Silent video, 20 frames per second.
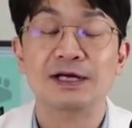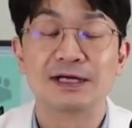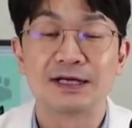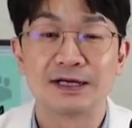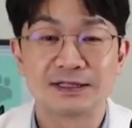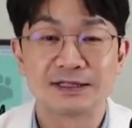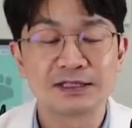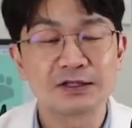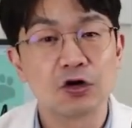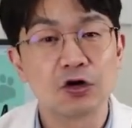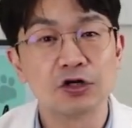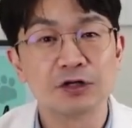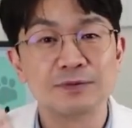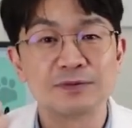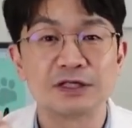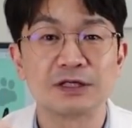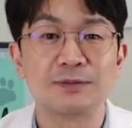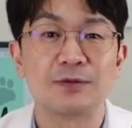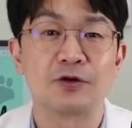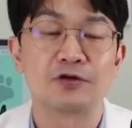그러니까 뜨거운
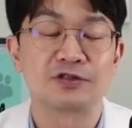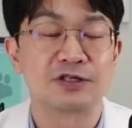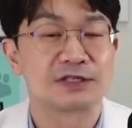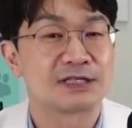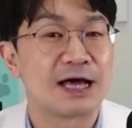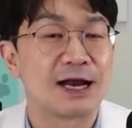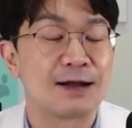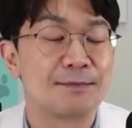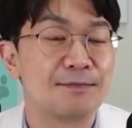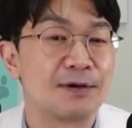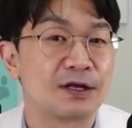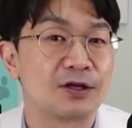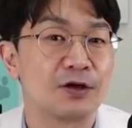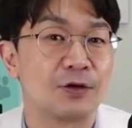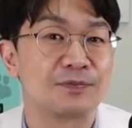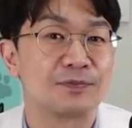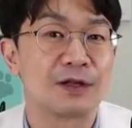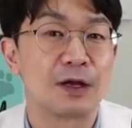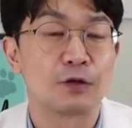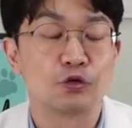음식을 먹을 수 있는 게 사람밖에
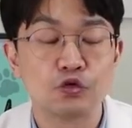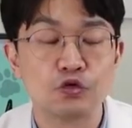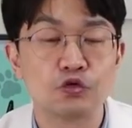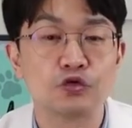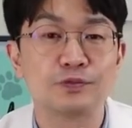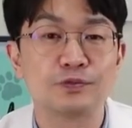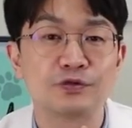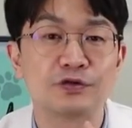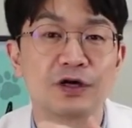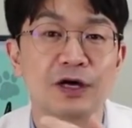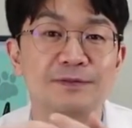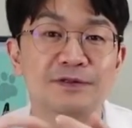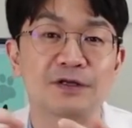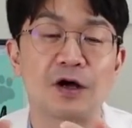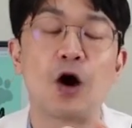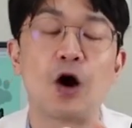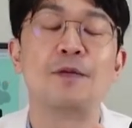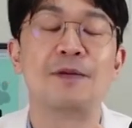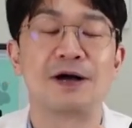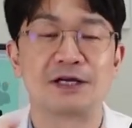없대요. 후후 불어가면서
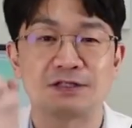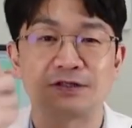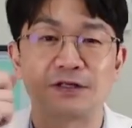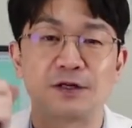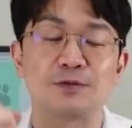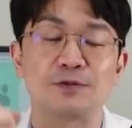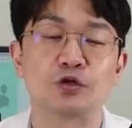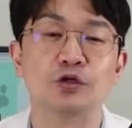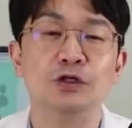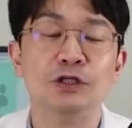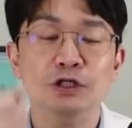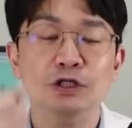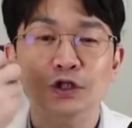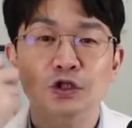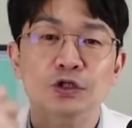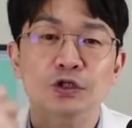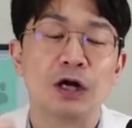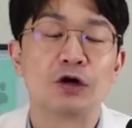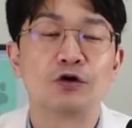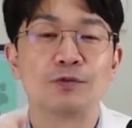어 맛있어 이러면서
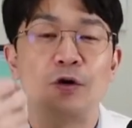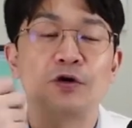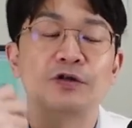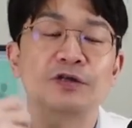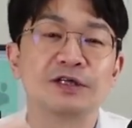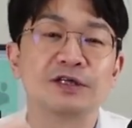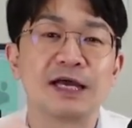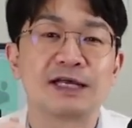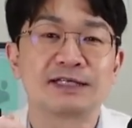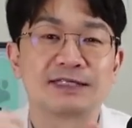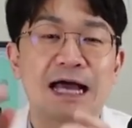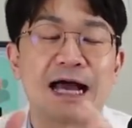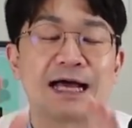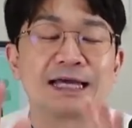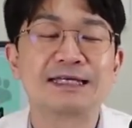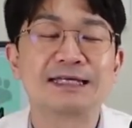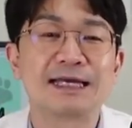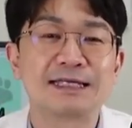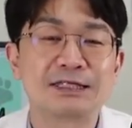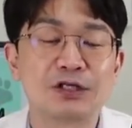하고 먹는 게
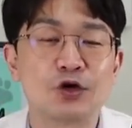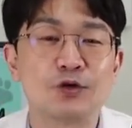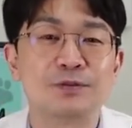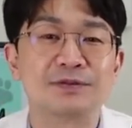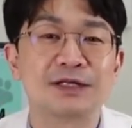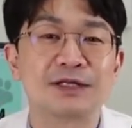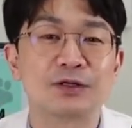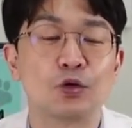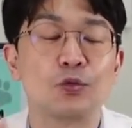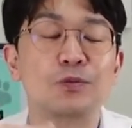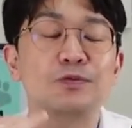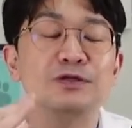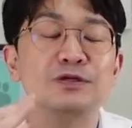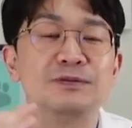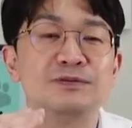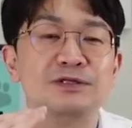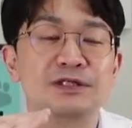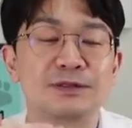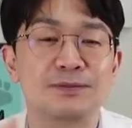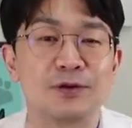자기의 체온보다 높은
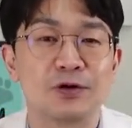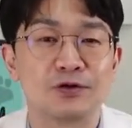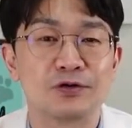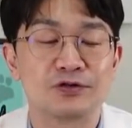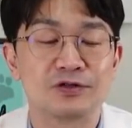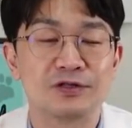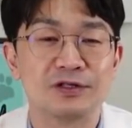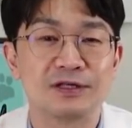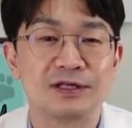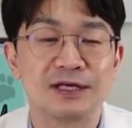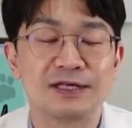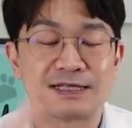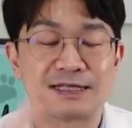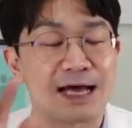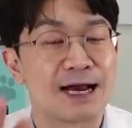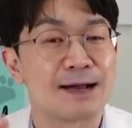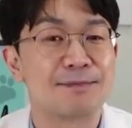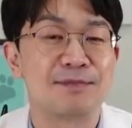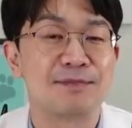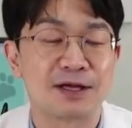음식을 먹을 수 있는 게
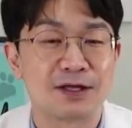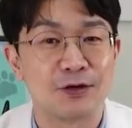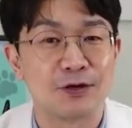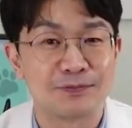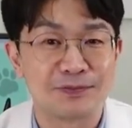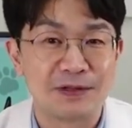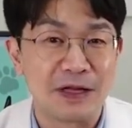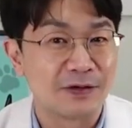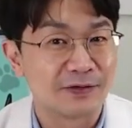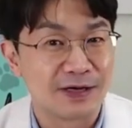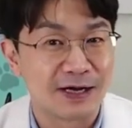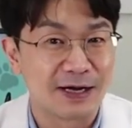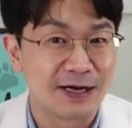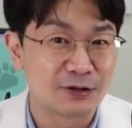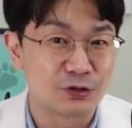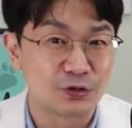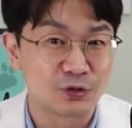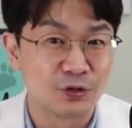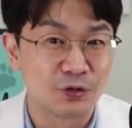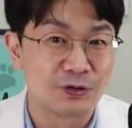사람밖에 없대요.
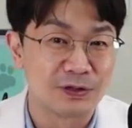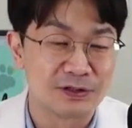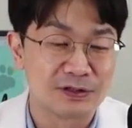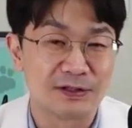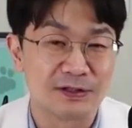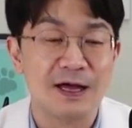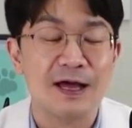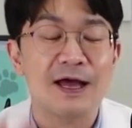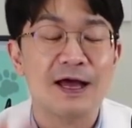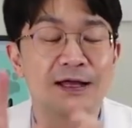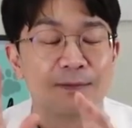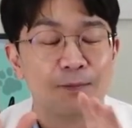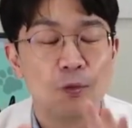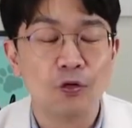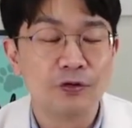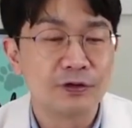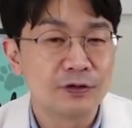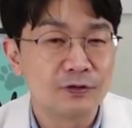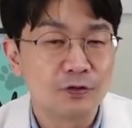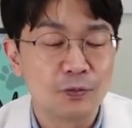그래가지고 그래서
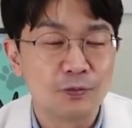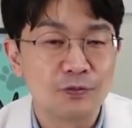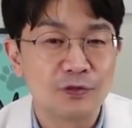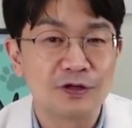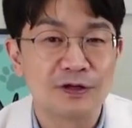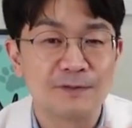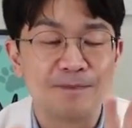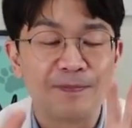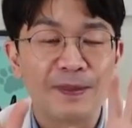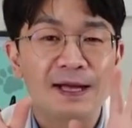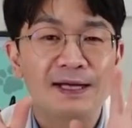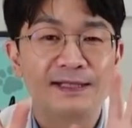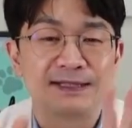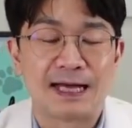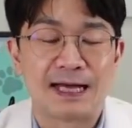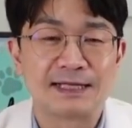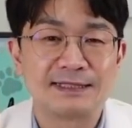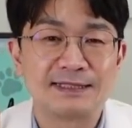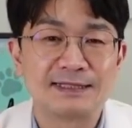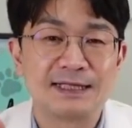모든 동물은
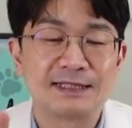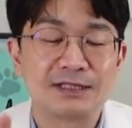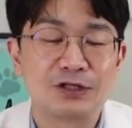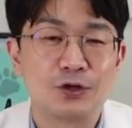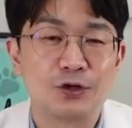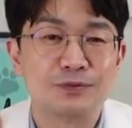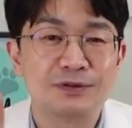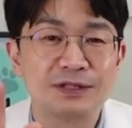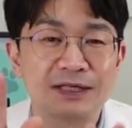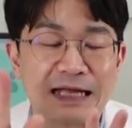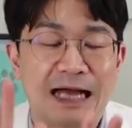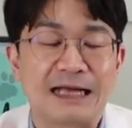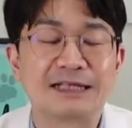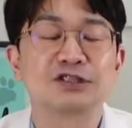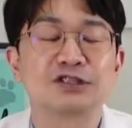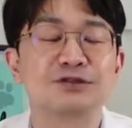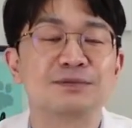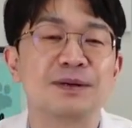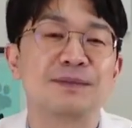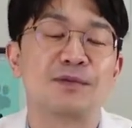자신의 체온보다
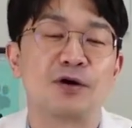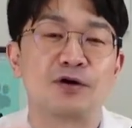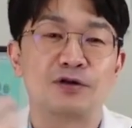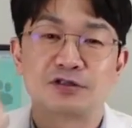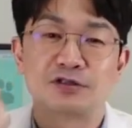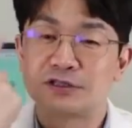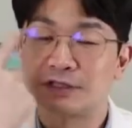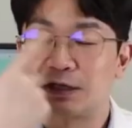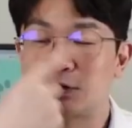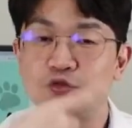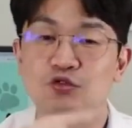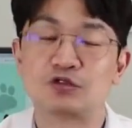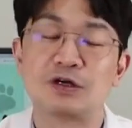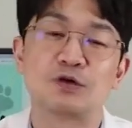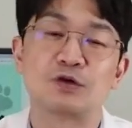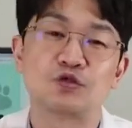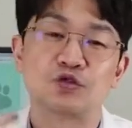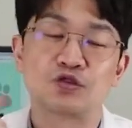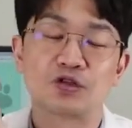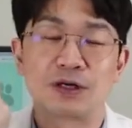낮은 것만 먹을 수 있게
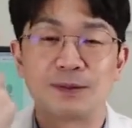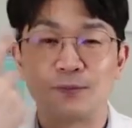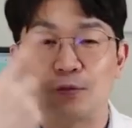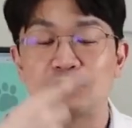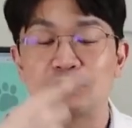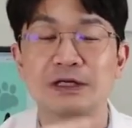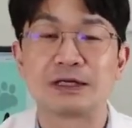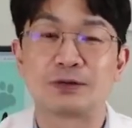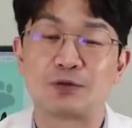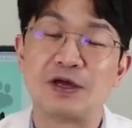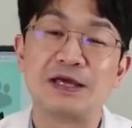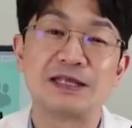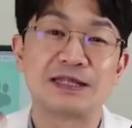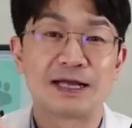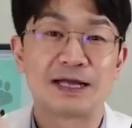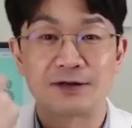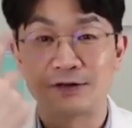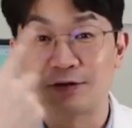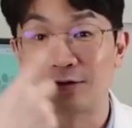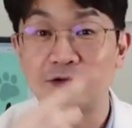구강 구조가 모든 게 돼
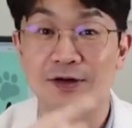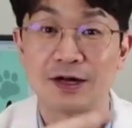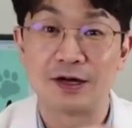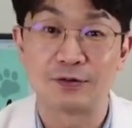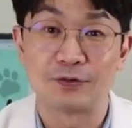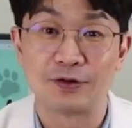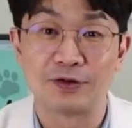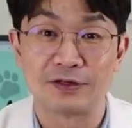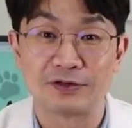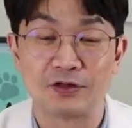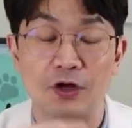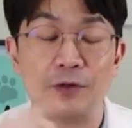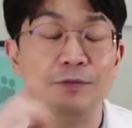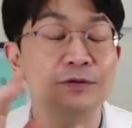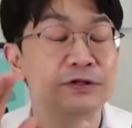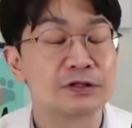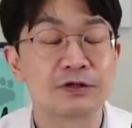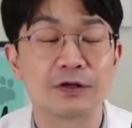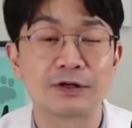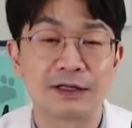있다 그러더라고요. 그래서
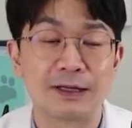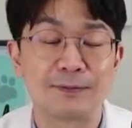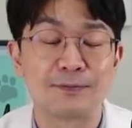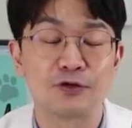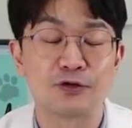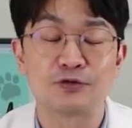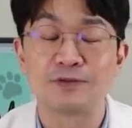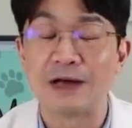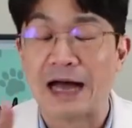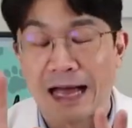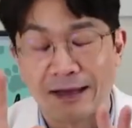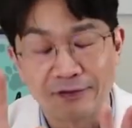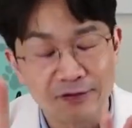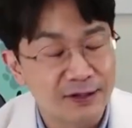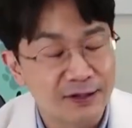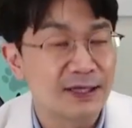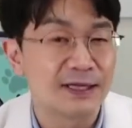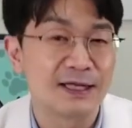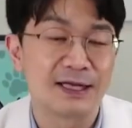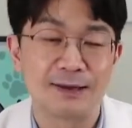너무 뜨겁게 데펴주면 안
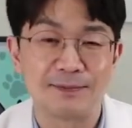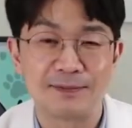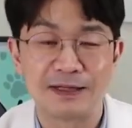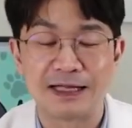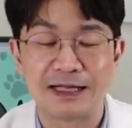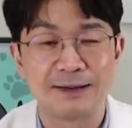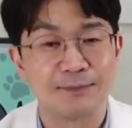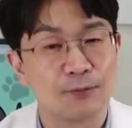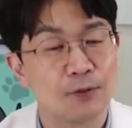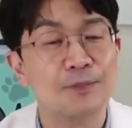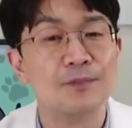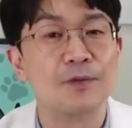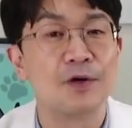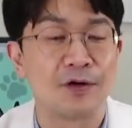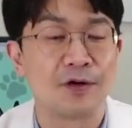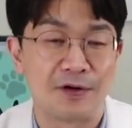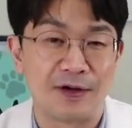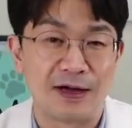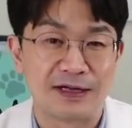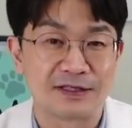된다는 얘기입니다. 애들이 못
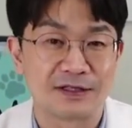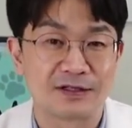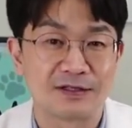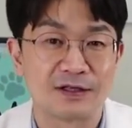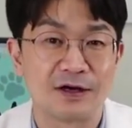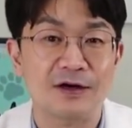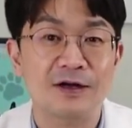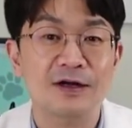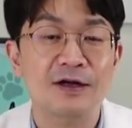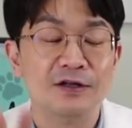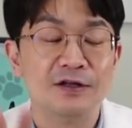먹어요. 아셨죠?